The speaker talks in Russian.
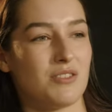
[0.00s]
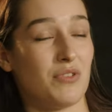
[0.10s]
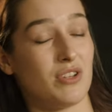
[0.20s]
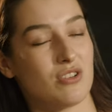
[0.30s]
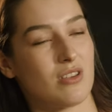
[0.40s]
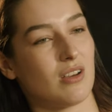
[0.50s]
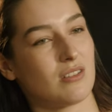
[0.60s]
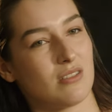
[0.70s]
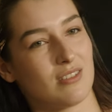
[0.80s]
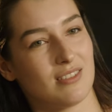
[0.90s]
симфонические
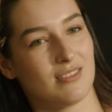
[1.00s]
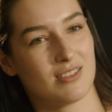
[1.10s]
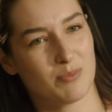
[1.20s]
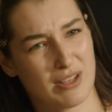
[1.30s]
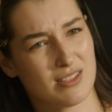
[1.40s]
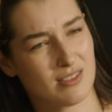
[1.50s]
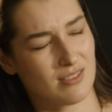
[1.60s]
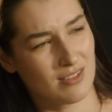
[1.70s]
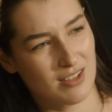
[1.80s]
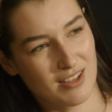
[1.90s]
концерты с
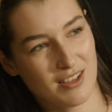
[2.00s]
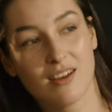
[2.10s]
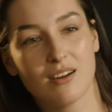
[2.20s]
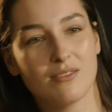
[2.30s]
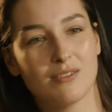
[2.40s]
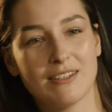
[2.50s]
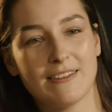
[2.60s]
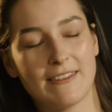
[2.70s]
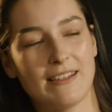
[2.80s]
маэстро. Вот.